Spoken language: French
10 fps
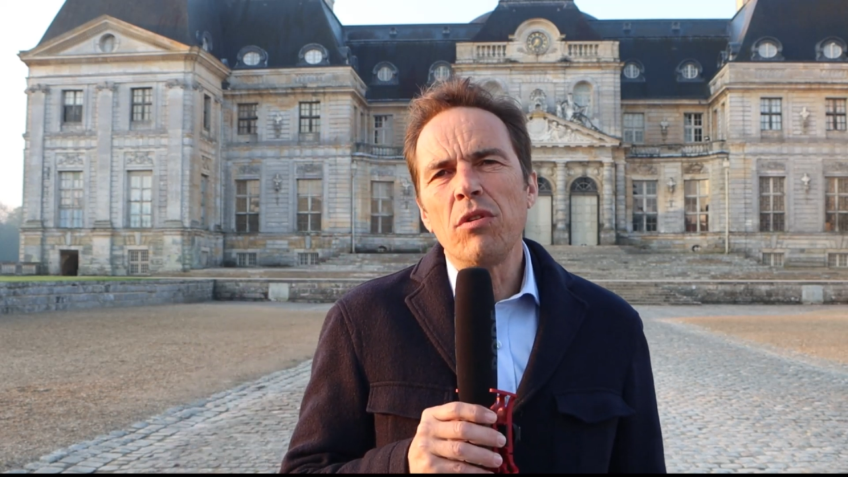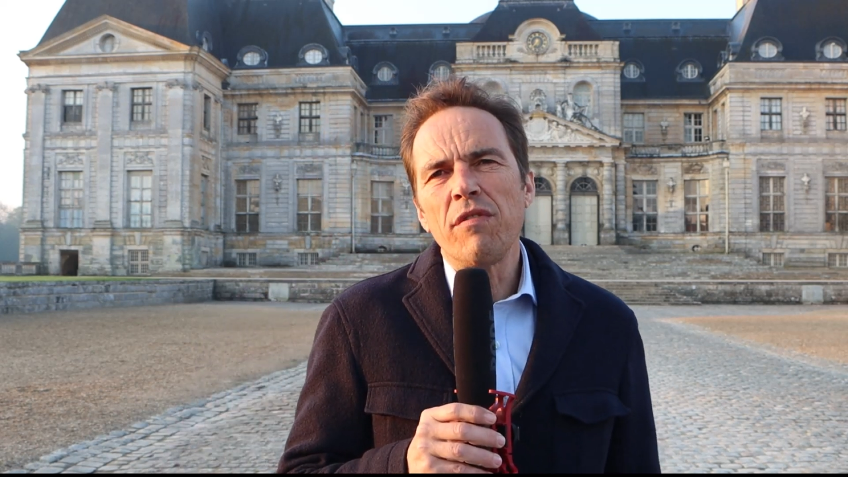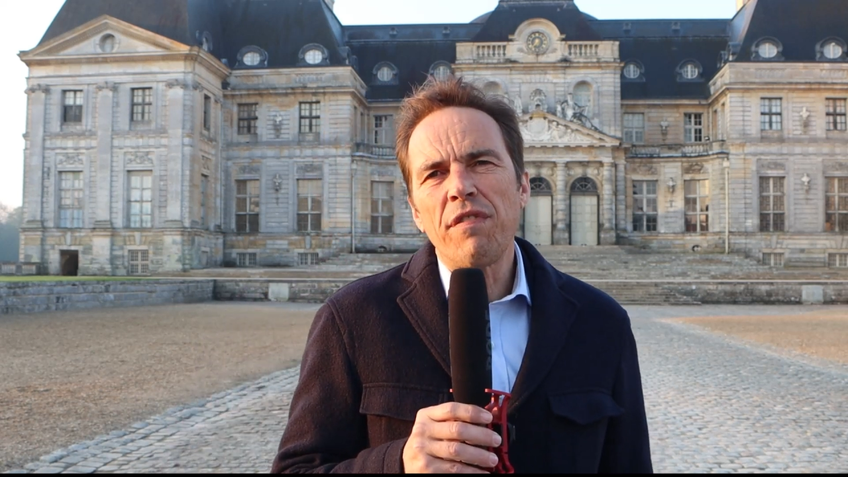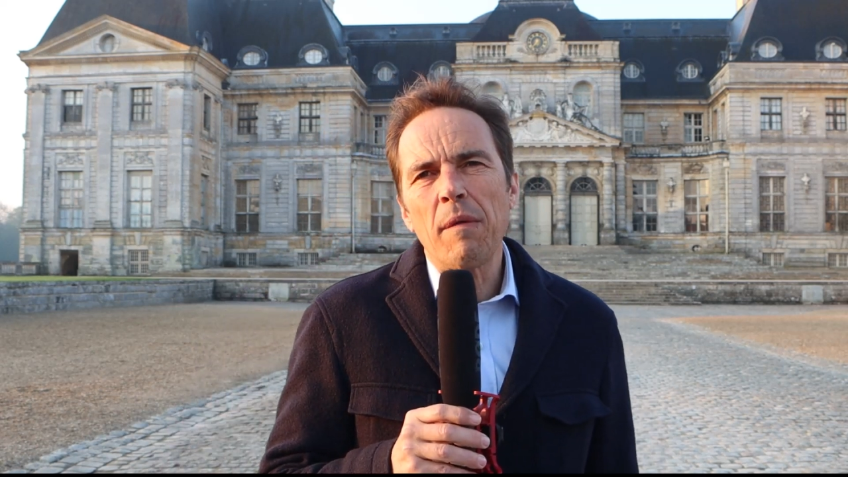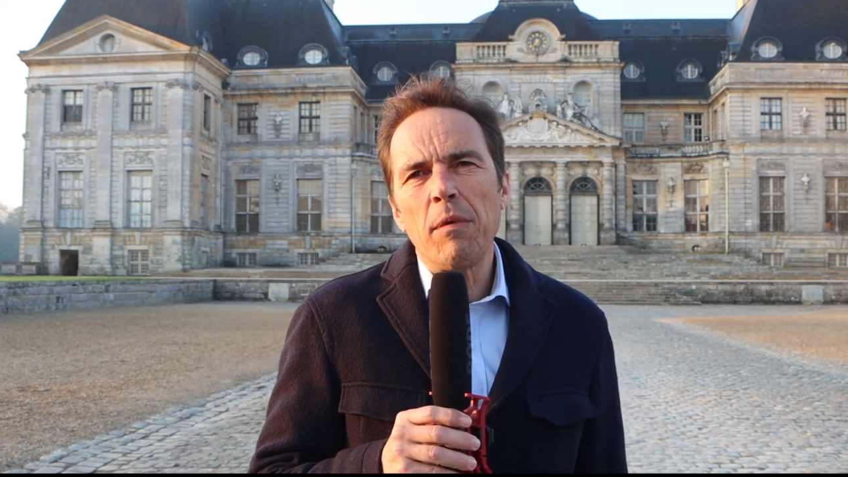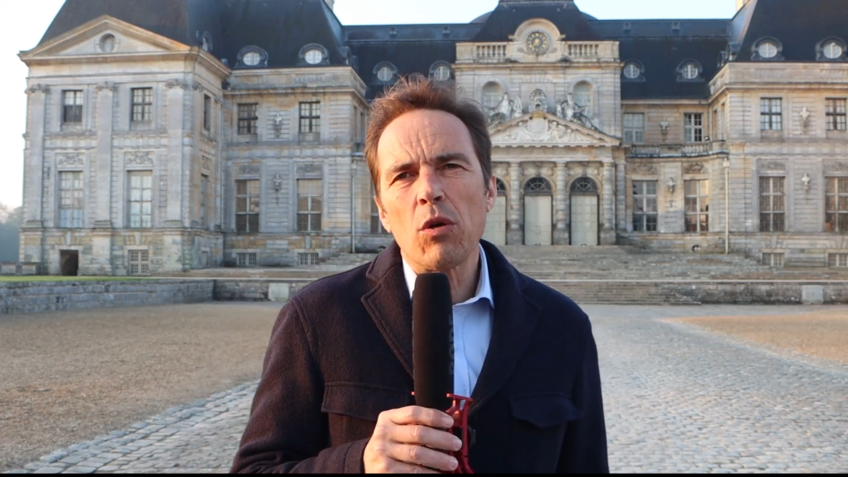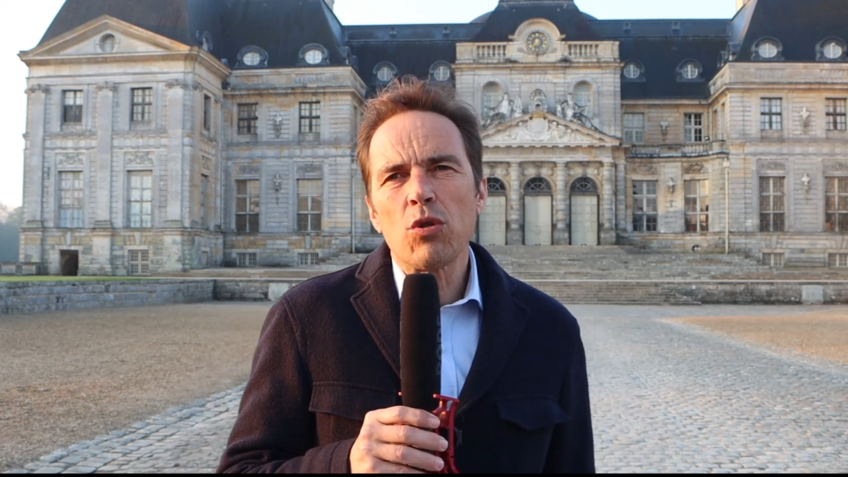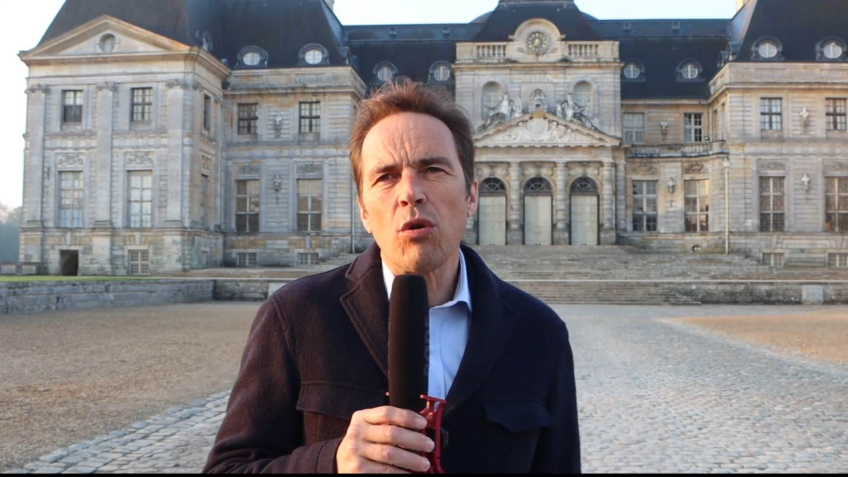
On est fermé en